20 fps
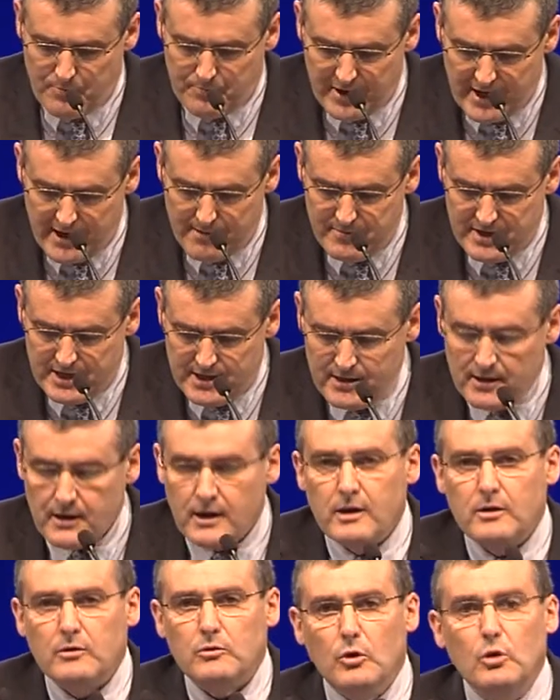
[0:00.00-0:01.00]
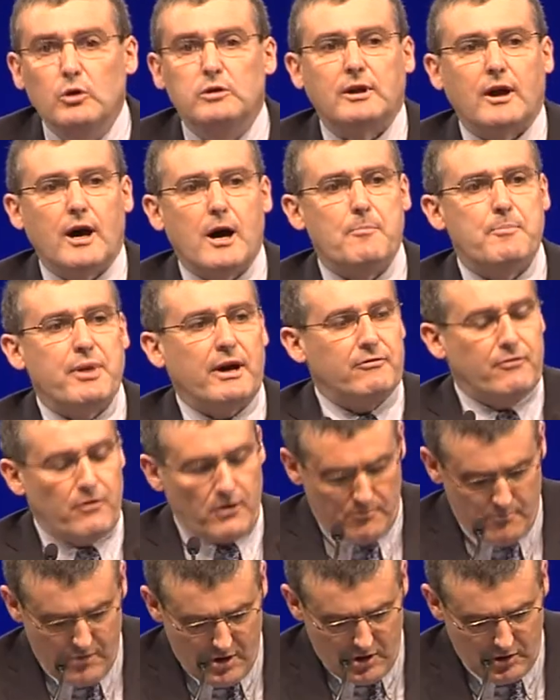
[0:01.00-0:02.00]
PMI ultra
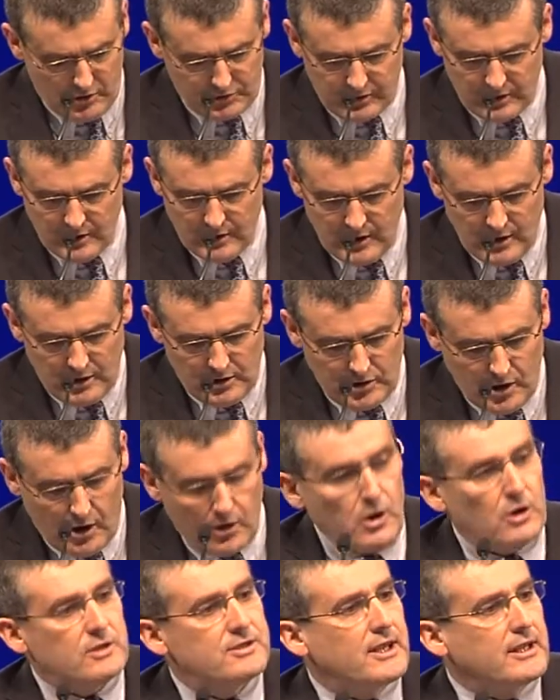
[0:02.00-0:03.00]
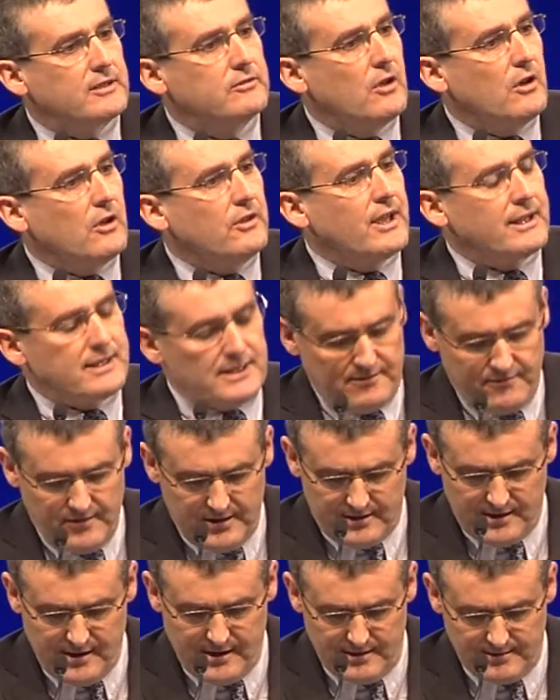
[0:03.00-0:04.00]
performantes dans leur secteur
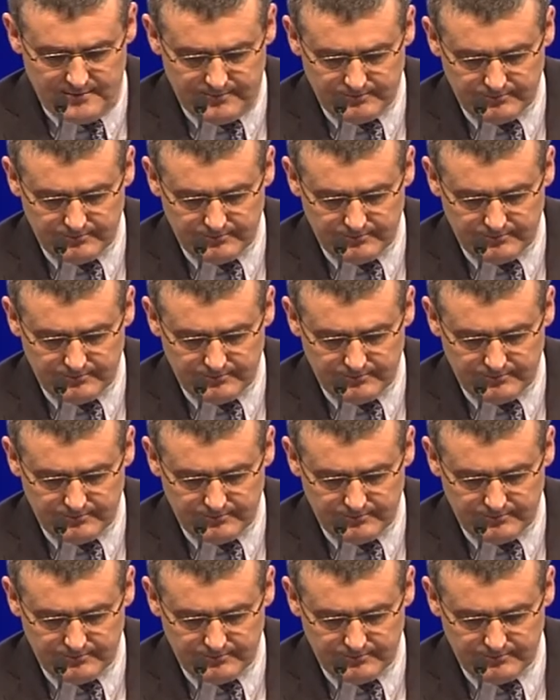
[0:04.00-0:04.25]
d'activité.